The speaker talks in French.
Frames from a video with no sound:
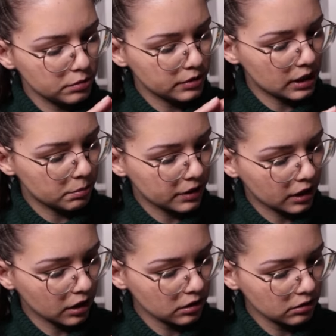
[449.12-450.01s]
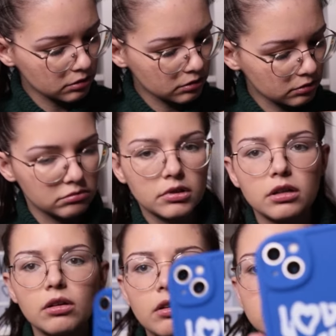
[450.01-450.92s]
plus l'appareil.
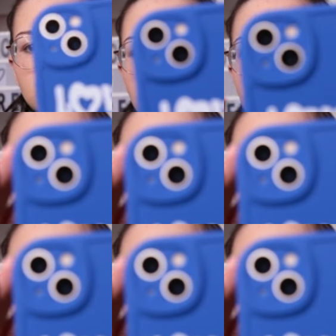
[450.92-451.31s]
D'ailleurs, euh,